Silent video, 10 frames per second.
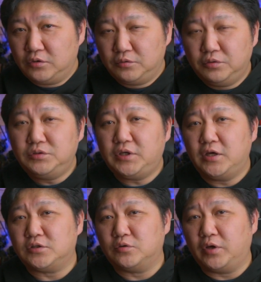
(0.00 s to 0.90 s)

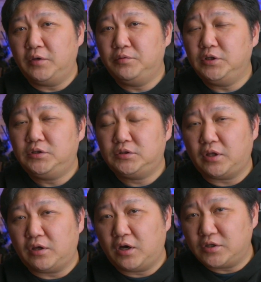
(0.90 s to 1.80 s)
フルサイズの
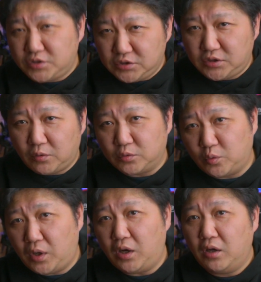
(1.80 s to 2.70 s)
F1.8 ってこ
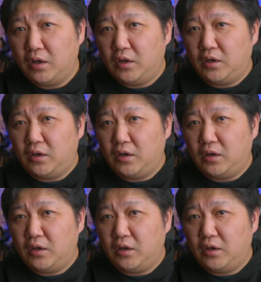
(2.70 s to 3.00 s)
とは、